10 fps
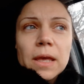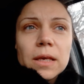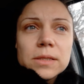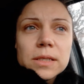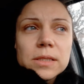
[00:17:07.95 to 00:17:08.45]

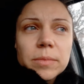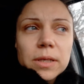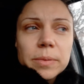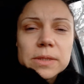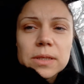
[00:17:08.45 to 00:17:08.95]
и дети
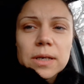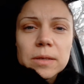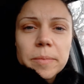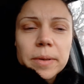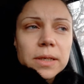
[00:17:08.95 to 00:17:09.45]
мои
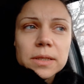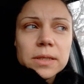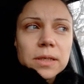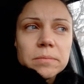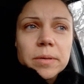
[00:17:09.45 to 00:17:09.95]
постоянно по
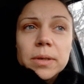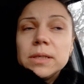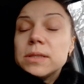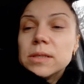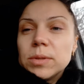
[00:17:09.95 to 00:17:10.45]
поликлиникам, по
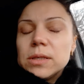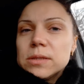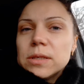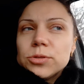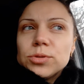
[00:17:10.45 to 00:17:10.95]
больницам, я не
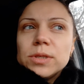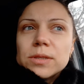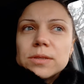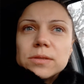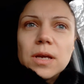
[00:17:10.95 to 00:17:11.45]
знаю, что
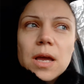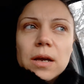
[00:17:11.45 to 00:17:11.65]
делать.